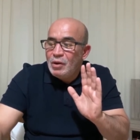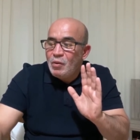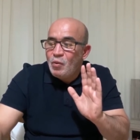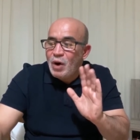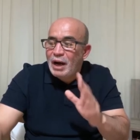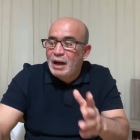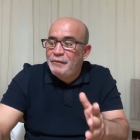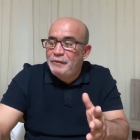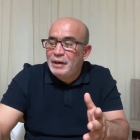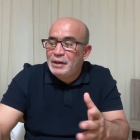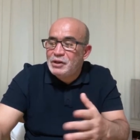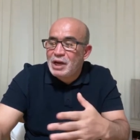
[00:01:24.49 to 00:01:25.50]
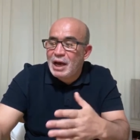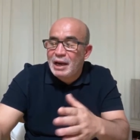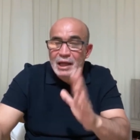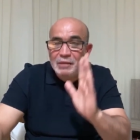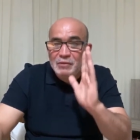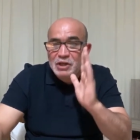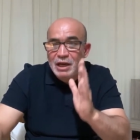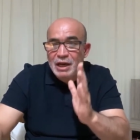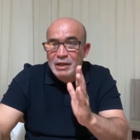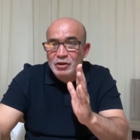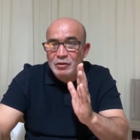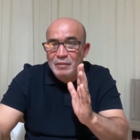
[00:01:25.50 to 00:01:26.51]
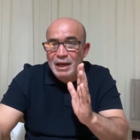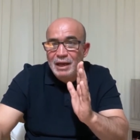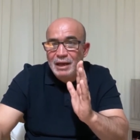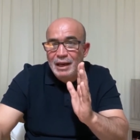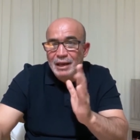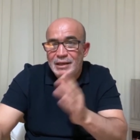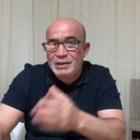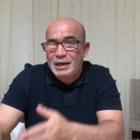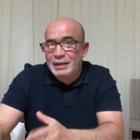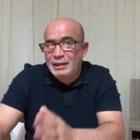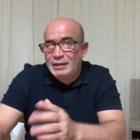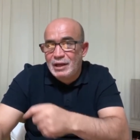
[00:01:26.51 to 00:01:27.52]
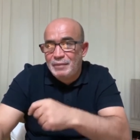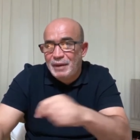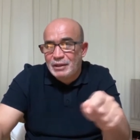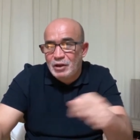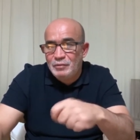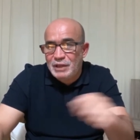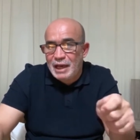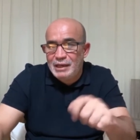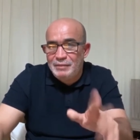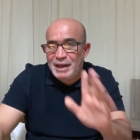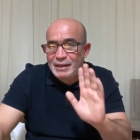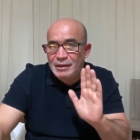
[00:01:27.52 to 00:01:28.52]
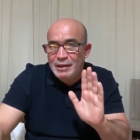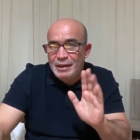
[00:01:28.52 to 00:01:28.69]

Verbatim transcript: وقف الإشهار هذه من جرائدهم ها يعني جرائد العصابة أعطاهم تعليمات